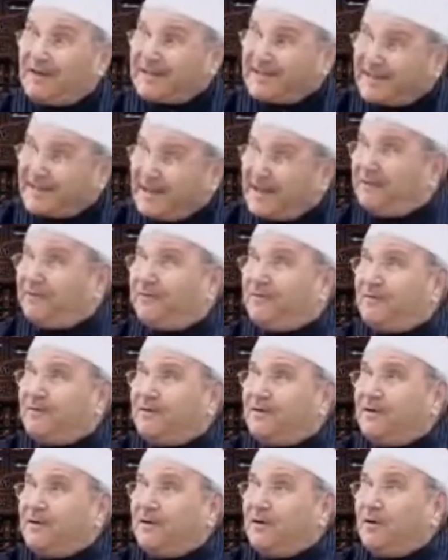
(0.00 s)
في
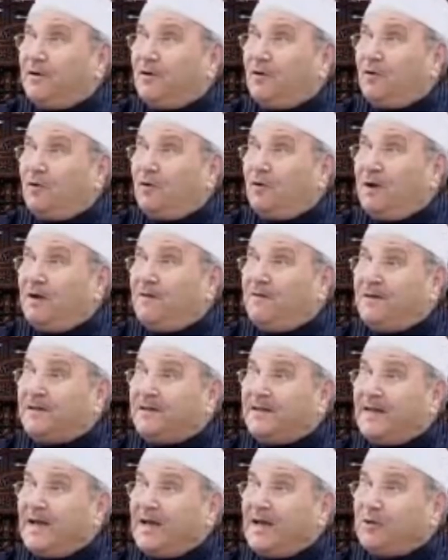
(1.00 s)
الصيف
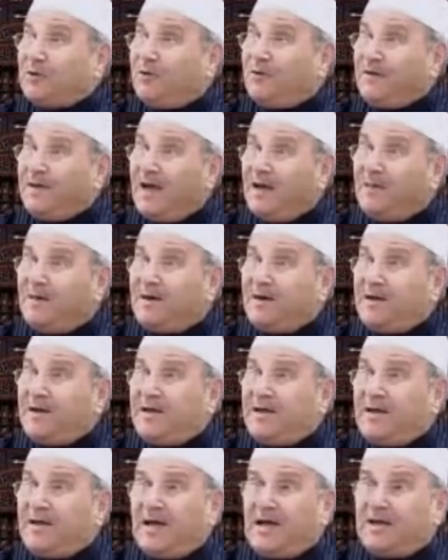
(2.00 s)
والفتيات
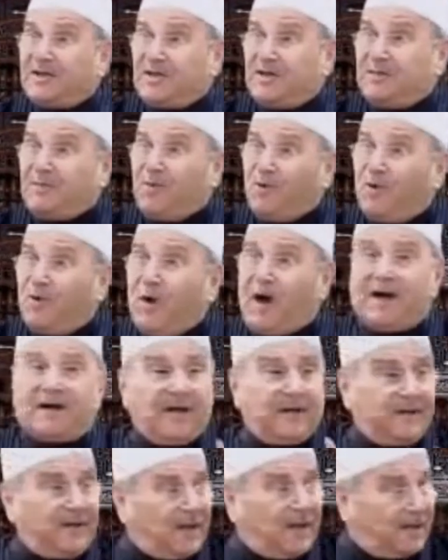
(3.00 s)
في أمريكا
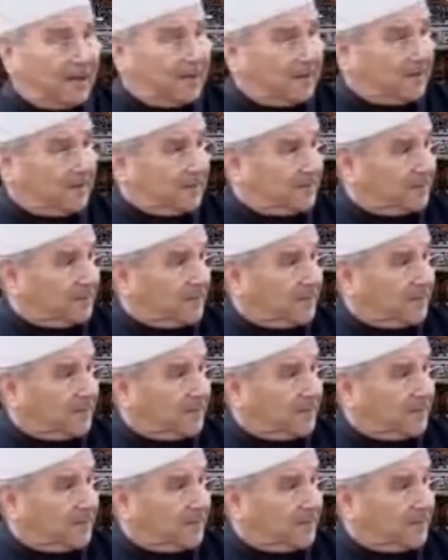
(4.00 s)
شبه عرايا